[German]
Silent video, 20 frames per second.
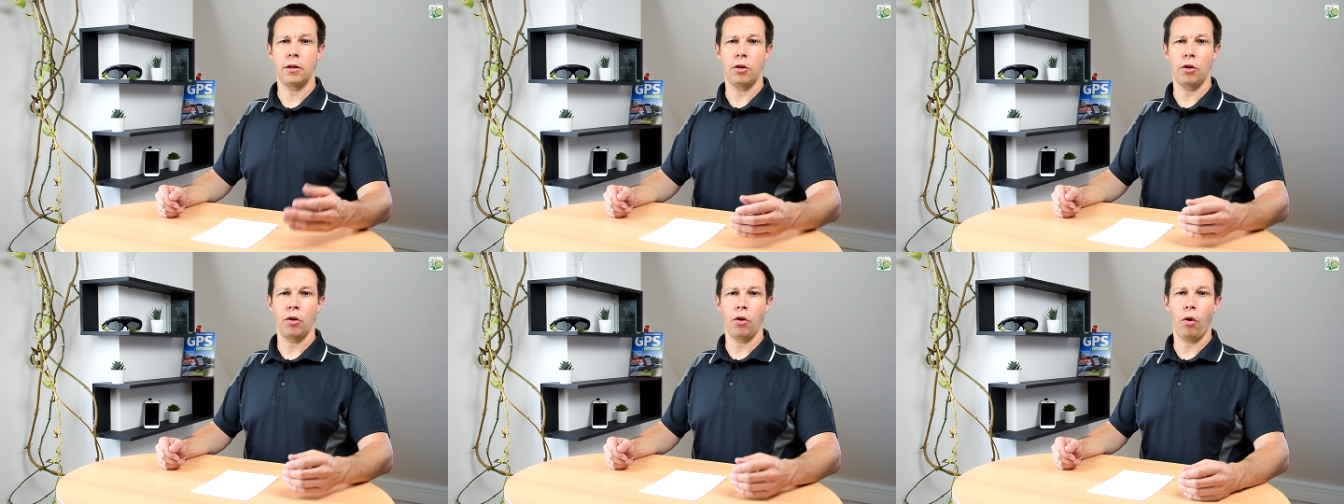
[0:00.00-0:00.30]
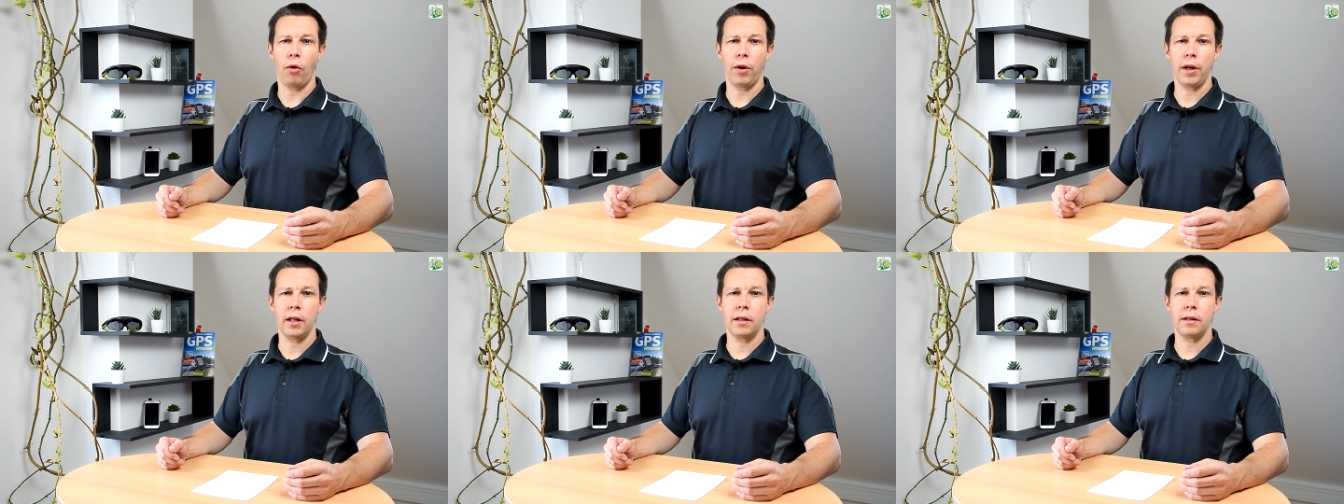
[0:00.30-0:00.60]

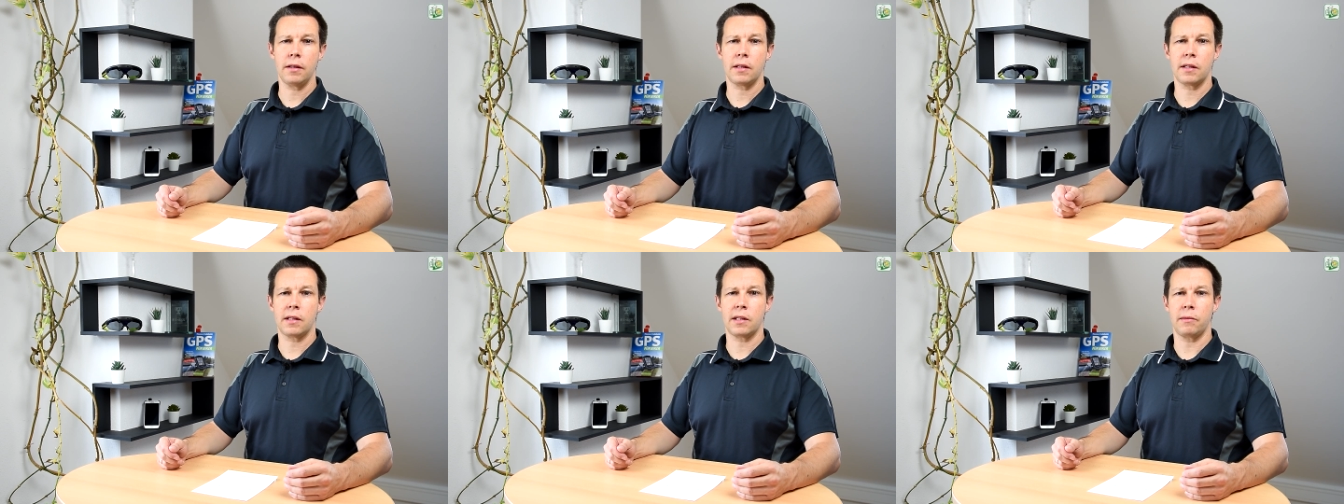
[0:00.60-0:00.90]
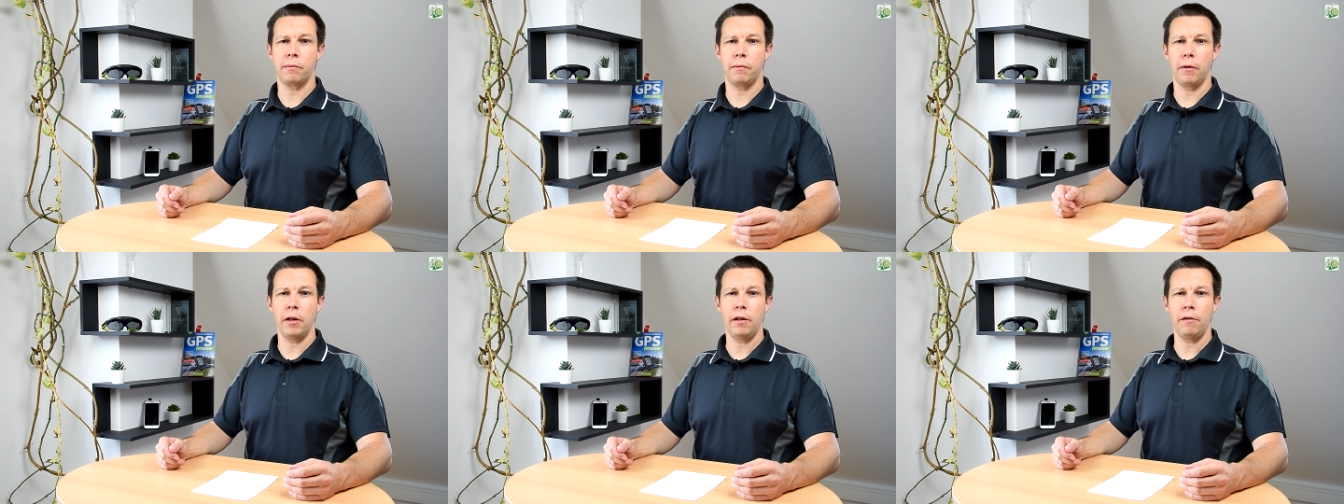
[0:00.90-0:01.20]
neuen
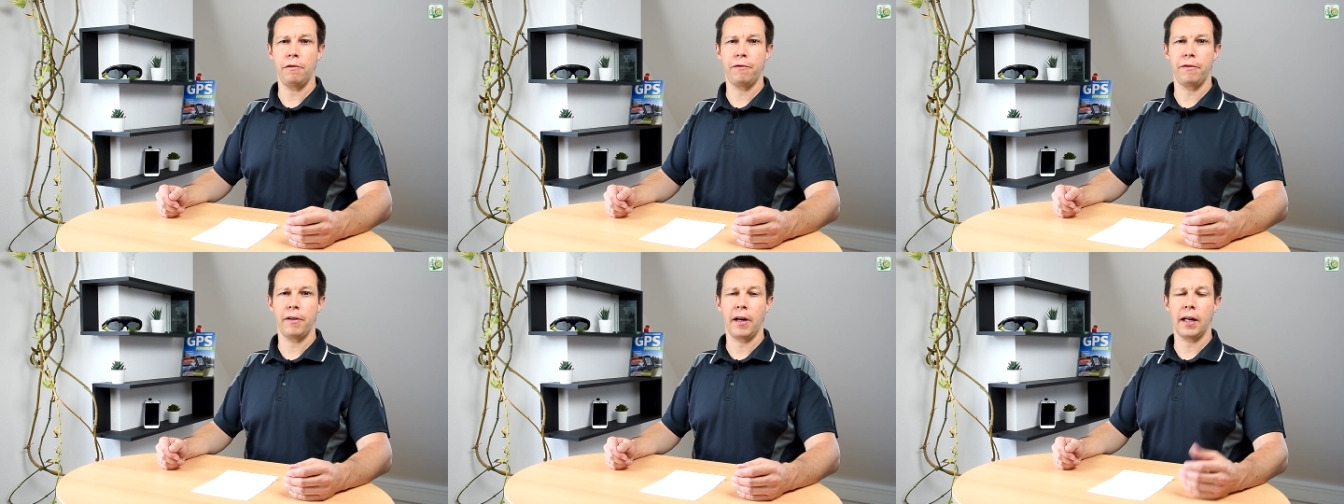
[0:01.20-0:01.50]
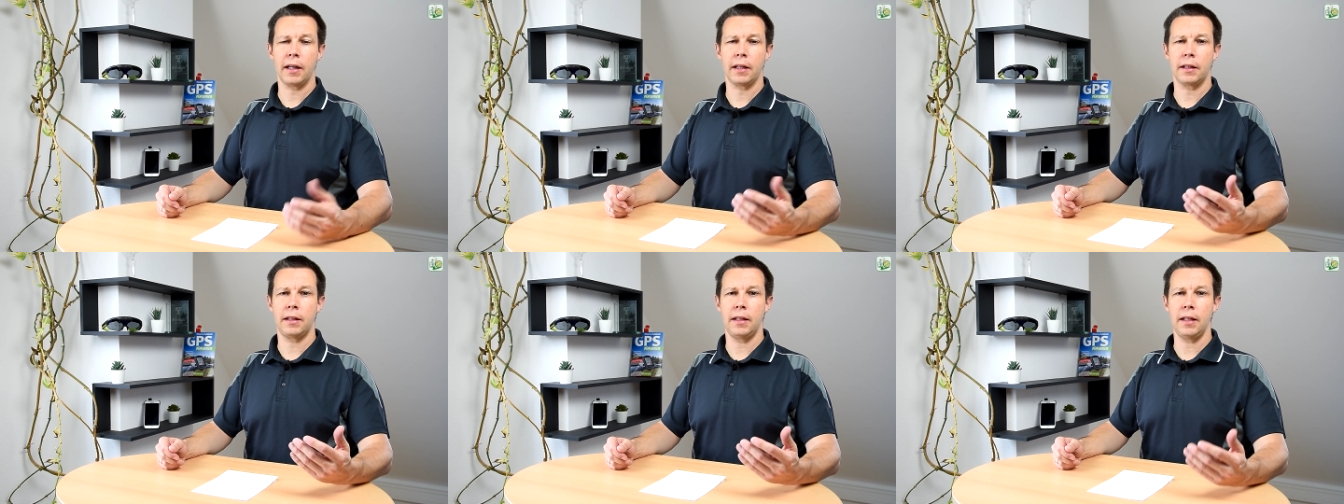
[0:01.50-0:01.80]

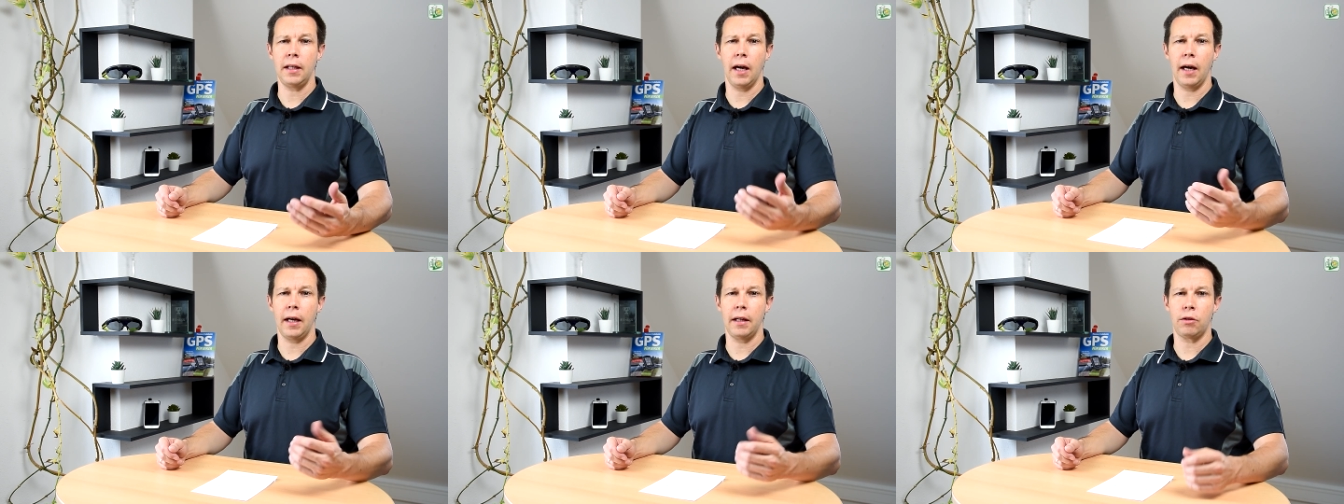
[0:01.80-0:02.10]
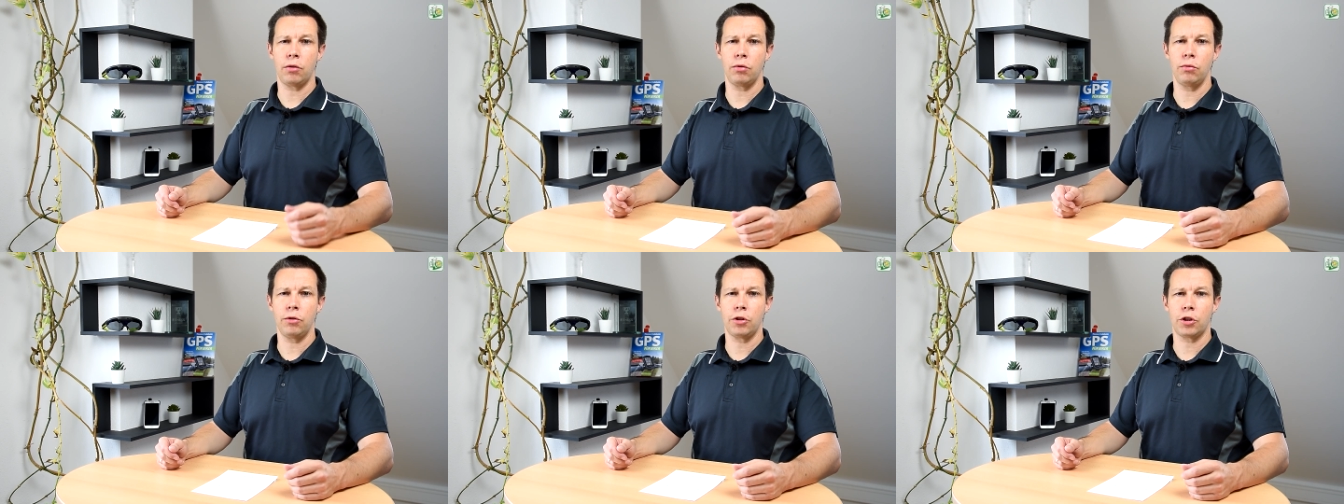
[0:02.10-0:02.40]
12-fach
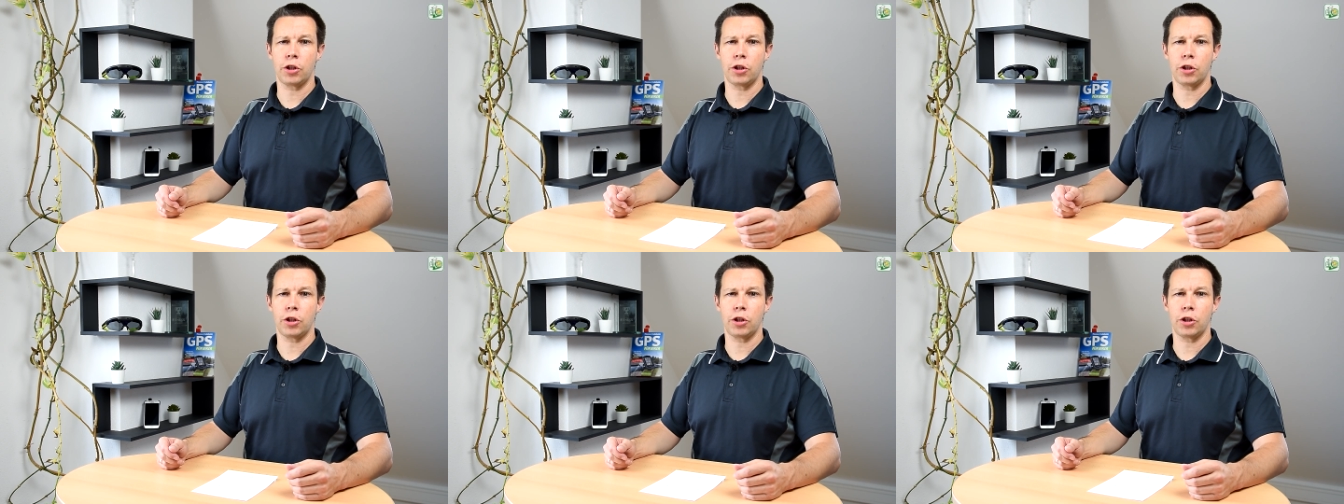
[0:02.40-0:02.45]
Di2